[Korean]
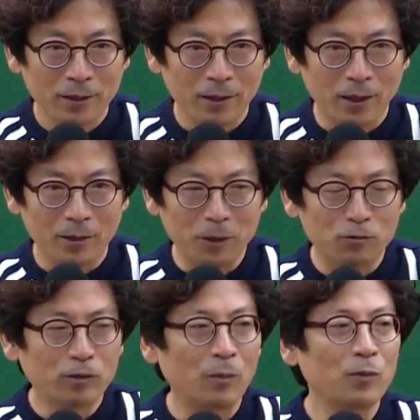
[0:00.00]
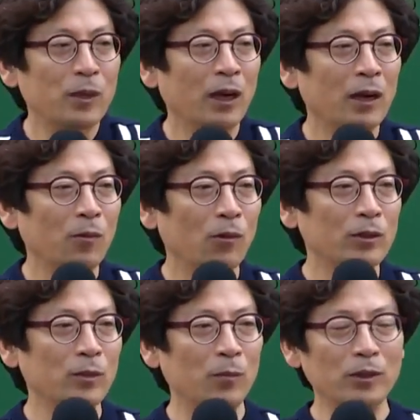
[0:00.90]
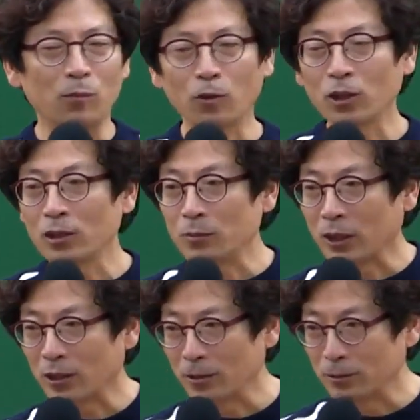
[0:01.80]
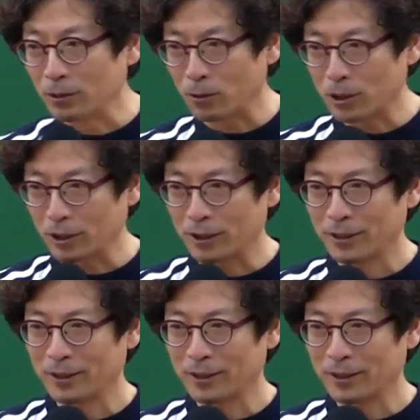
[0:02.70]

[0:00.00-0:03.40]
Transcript: 아, 막 누가 불편한 걸 보고 있으면 옆에서 못 견딥니까 여러분들 혹시?